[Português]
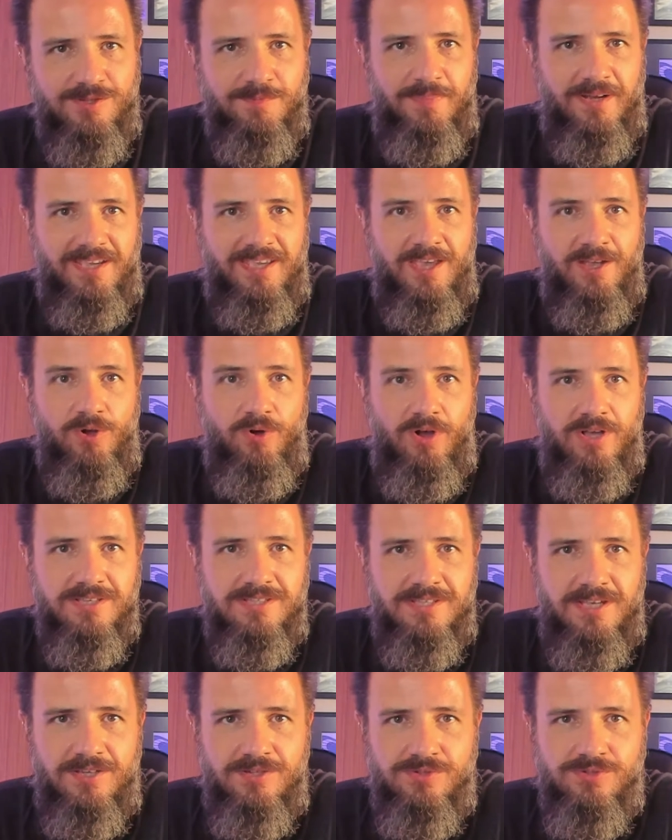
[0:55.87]
para quem
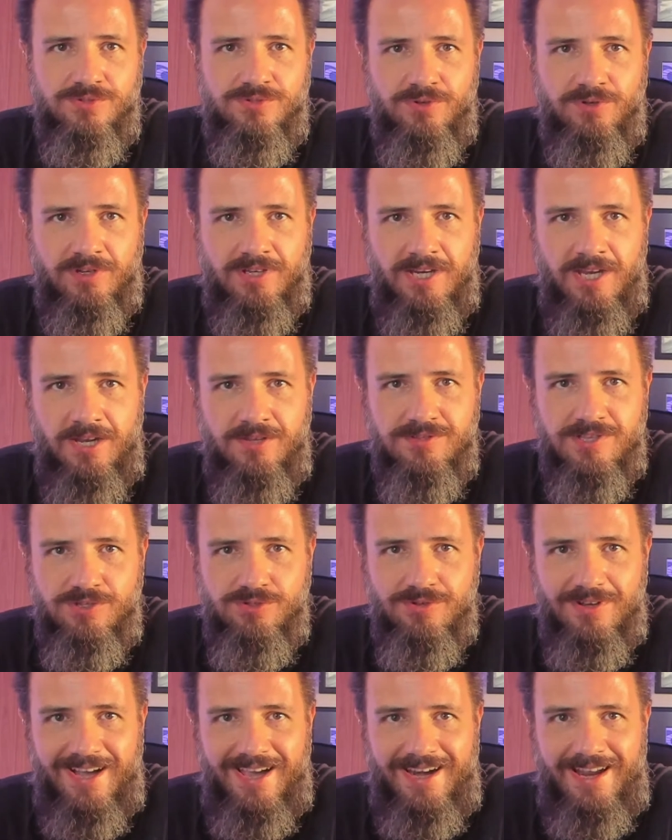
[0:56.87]
gosta aí de sucrilhos
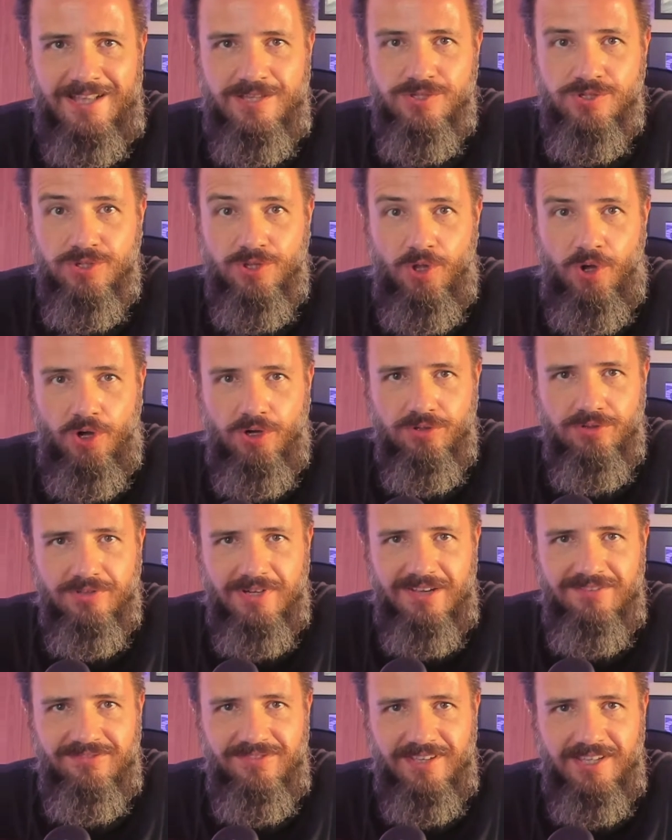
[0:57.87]
açucarados logo no
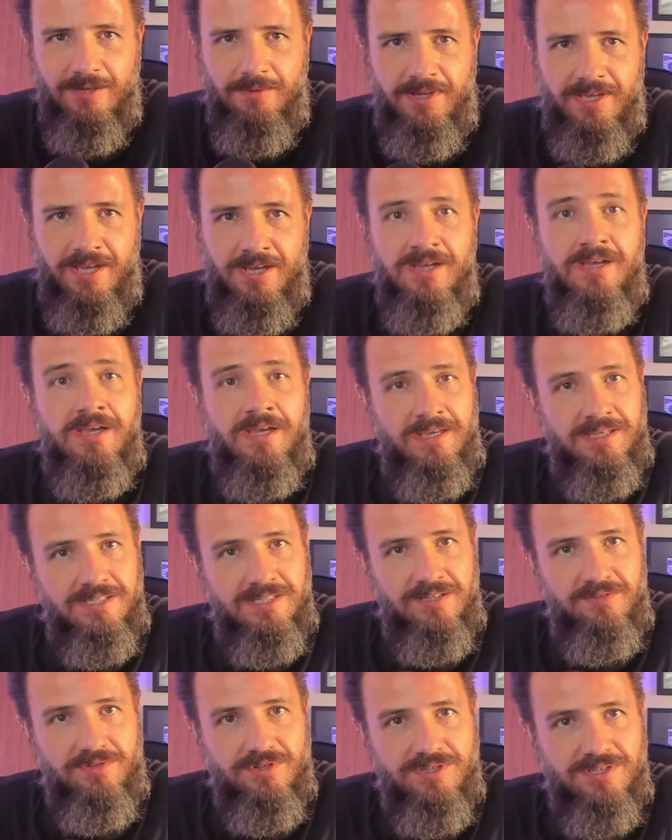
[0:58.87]
café da manhã.
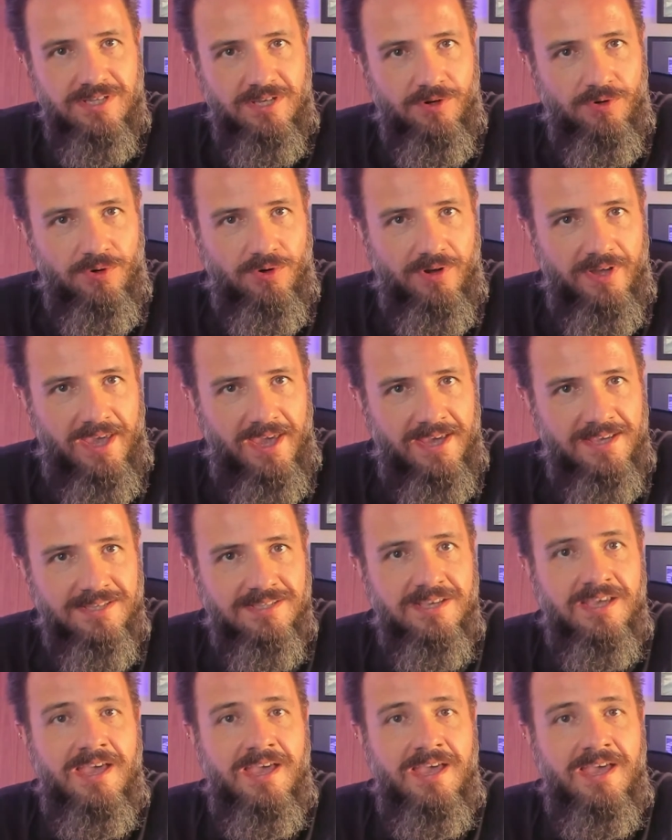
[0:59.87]
Se você não conhece,